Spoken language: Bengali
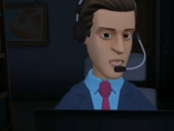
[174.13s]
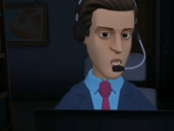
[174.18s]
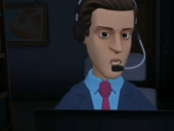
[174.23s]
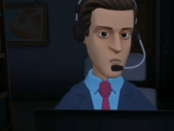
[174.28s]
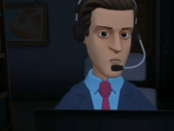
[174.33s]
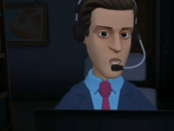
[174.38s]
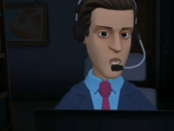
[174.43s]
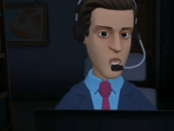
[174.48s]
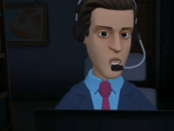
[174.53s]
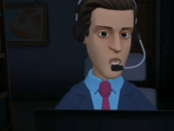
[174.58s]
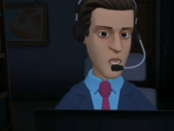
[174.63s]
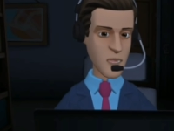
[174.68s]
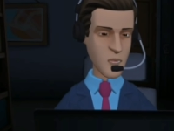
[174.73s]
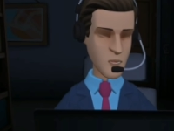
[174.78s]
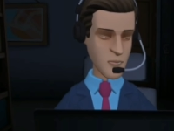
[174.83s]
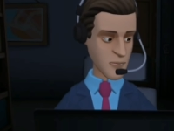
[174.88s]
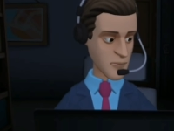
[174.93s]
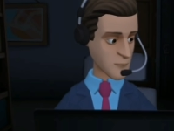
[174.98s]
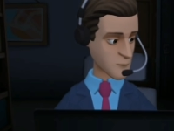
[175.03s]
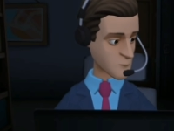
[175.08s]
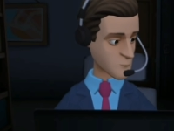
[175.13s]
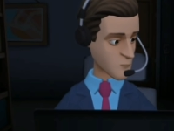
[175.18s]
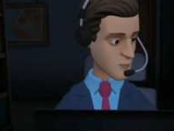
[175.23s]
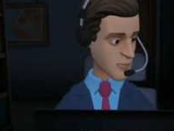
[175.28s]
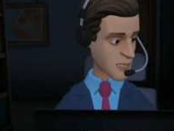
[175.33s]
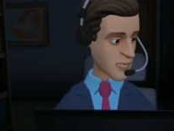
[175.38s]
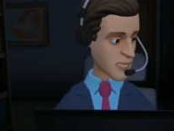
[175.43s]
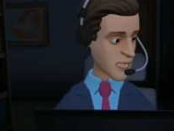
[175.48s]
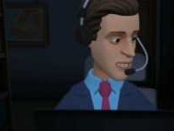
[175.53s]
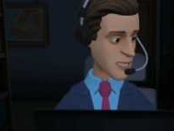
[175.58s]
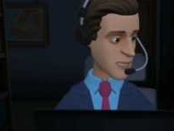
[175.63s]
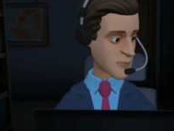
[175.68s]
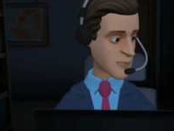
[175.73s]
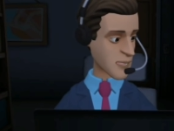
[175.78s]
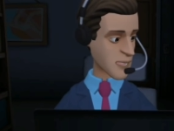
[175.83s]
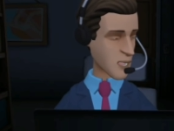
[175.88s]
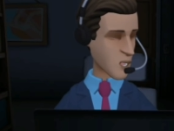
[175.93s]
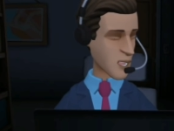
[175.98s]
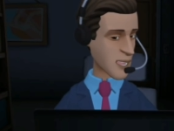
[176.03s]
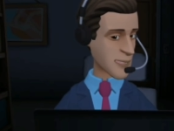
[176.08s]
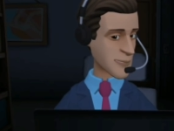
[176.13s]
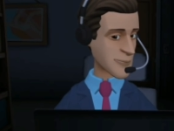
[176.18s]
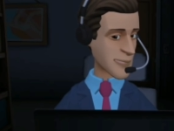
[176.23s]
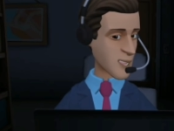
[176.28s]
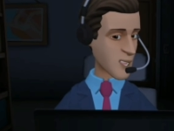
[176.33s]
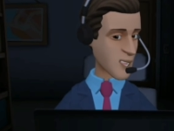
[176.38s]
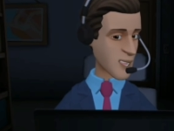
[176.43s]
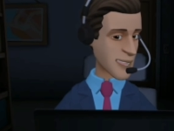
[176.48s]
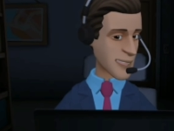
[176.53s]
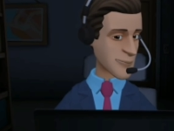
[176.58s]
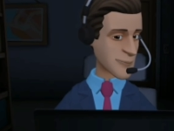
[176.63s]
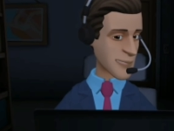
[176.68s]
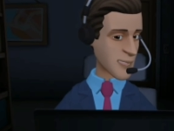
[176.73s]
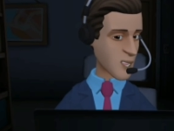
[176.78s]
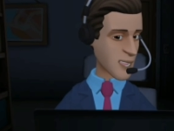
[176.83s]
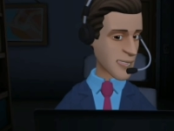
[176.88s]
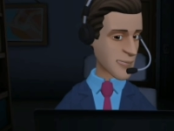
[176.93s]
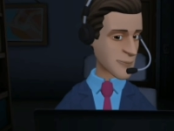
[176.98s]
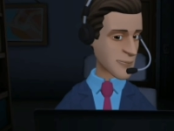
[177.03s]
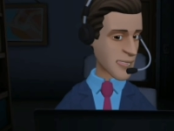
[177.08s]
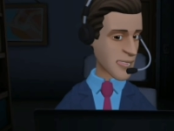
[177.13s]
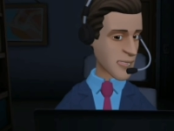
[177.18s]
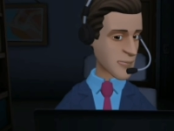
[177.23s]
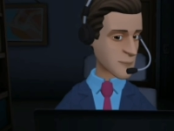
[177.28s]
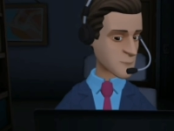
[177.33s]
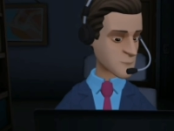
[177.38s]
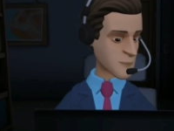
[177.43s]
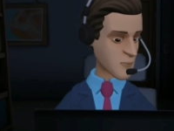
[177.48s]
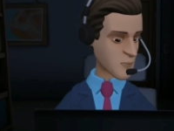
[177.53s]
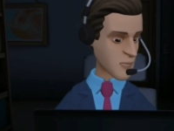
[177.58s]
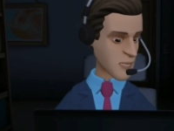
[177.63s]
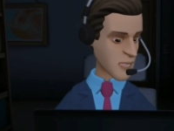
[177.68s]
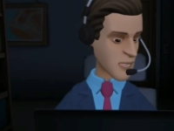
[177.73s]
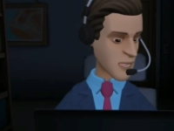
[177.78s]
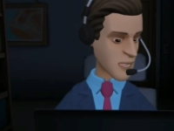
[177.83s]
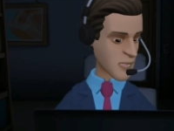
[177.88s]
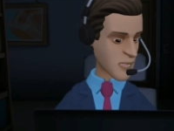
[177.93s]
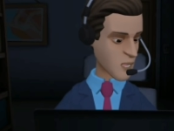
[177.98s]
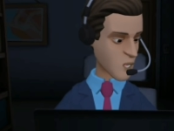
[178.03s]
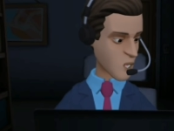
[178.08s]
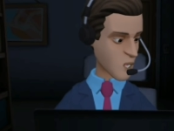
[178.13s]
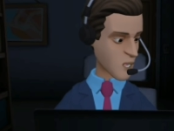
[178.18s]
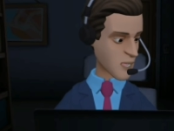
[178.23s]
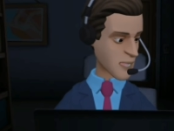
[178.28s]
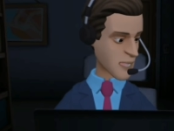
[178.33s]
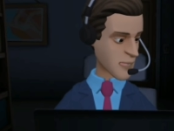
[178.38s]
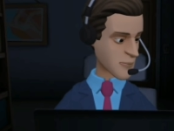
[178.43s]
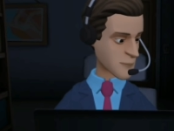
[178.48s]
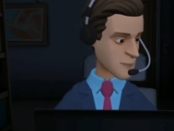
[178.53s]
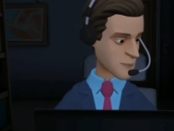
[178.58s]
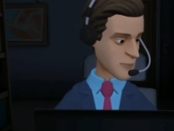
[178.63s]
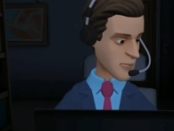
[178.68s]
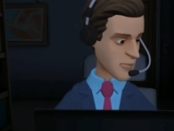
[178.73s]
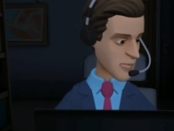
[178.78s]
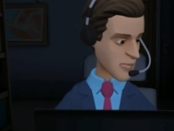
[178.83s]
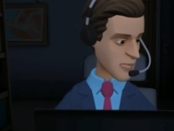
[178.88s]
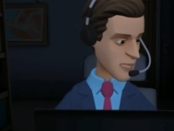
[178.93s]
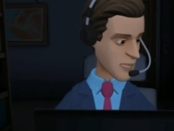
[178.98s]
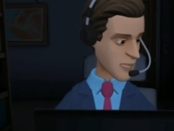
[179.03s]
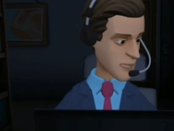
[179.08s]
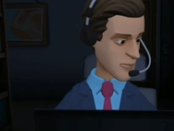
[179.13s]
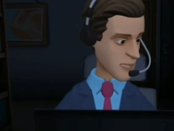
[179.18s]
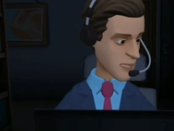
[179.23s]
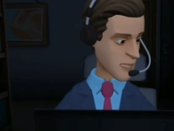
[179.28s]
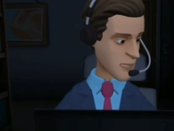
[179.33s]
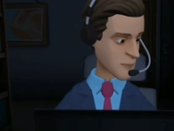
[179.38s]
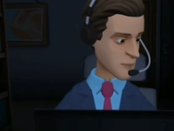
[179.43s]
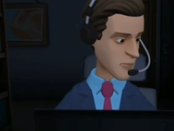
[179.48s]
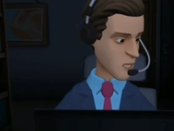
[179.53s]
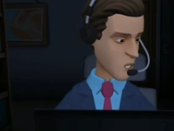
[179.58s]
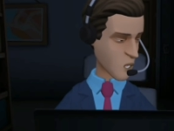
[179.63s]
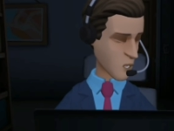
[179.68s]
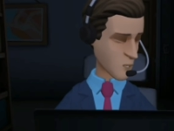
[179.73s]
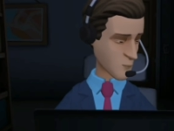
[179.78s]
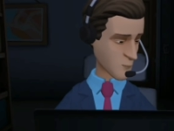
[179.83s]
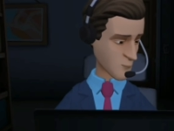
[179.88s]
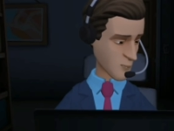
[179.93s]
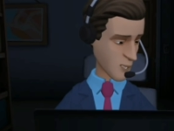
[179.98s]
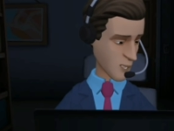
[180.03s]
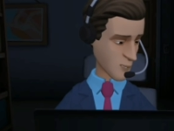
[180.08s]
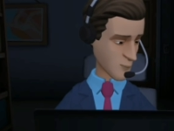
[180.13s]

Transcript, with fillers: চুক্তি খুব একটা হবে না কারণ ইনভেস্টররা কিন্তু এই বছর আইএসএলটা হয়ে গেলেই ঢেলে টিমটাকে সাজানোর